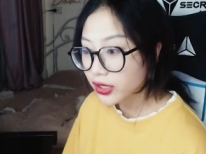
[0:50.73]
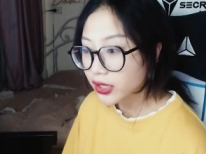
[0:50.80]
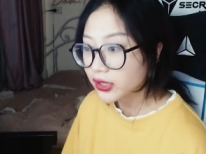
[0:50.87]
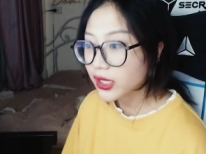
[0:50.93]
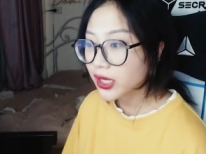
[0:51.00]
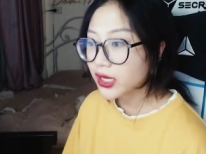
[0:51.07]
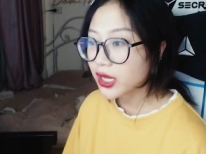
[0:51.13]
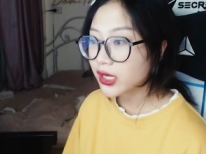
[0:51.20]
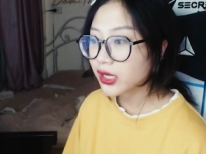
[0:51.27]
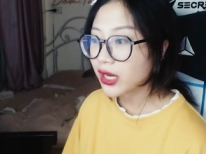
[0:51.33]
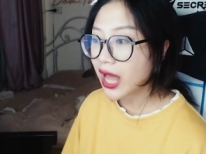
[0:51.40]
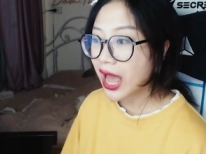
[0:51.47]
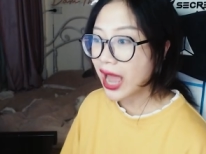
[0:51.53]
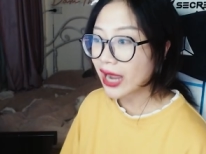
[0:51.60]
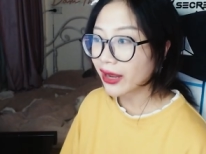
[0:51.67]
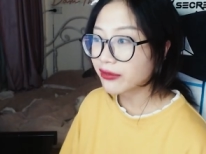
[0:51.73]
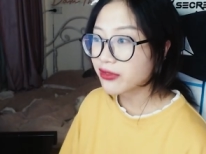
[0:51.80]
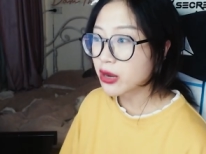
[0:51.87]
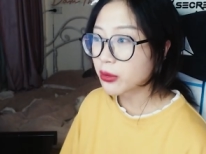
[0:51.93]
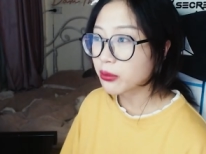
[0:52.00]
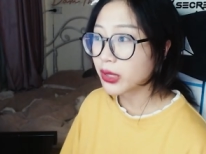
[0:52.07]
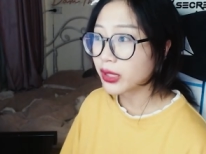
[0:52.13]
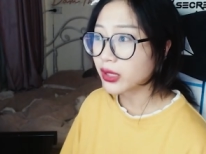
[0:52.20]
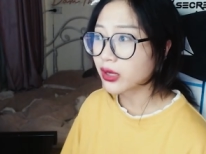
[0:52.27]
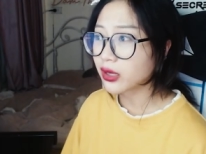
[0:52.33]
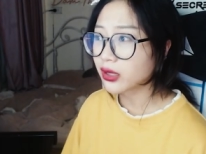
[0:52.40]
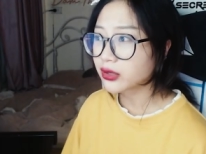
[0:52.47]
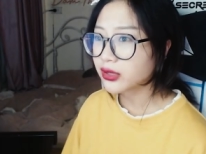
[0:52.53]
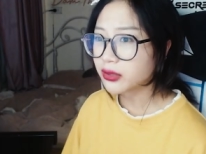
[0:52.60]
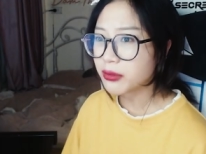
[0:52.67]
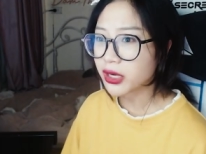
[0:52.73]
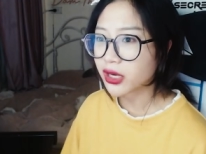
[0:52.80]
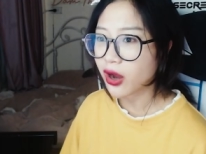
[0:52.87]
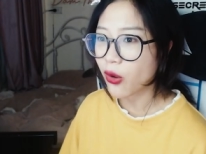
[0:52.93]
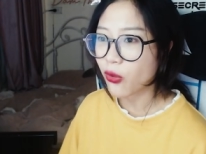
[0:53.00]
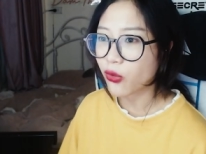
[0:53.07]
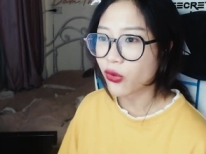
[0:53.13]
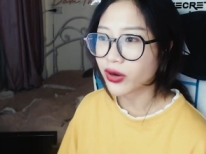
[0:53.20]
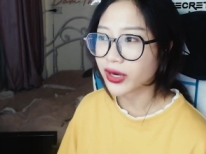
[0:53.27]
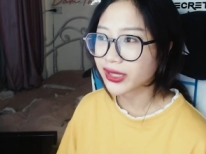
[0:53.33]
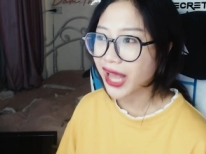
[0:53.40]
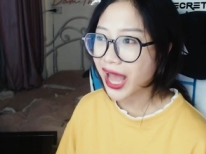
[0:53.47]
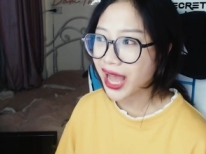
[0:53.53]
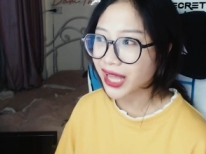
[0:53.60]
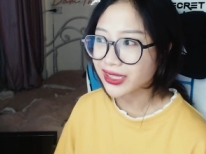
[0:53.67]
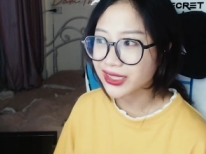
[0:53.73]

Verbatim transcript: thế nên là cái việc mình uh, giữ mật khẩu của người ta